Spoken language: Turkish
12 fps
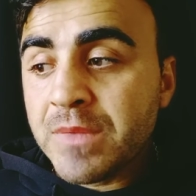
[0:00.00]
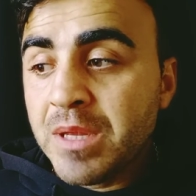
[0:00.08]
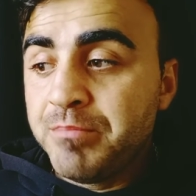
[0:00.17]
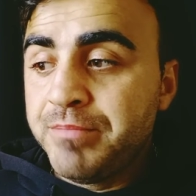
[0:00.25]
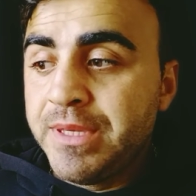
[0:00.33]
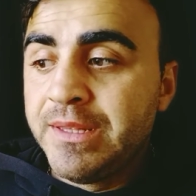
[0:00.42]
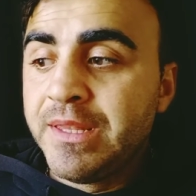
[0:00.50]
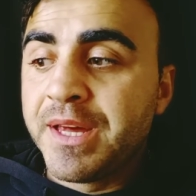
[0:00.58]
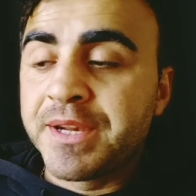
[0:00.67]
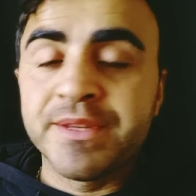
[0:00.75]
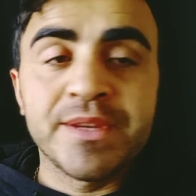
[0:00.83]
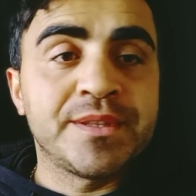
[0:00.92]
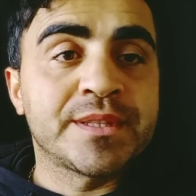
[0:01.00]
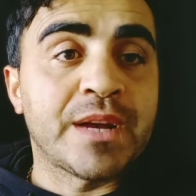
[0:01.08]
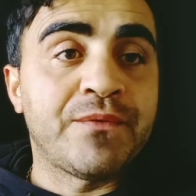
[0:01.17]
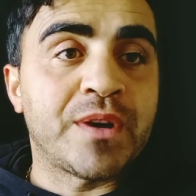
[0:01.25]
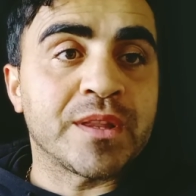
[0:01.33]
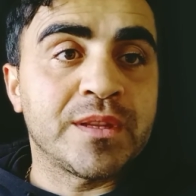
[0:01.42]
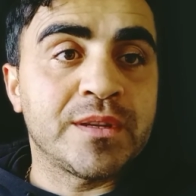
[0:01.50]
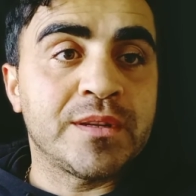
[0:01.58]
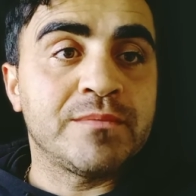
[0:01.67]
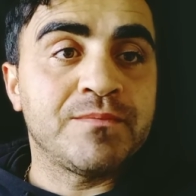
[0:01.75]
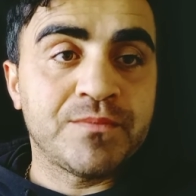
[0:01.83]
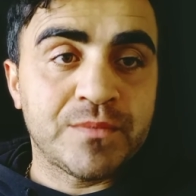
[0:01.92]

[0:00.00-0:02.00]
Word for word: binlerce insan vardı.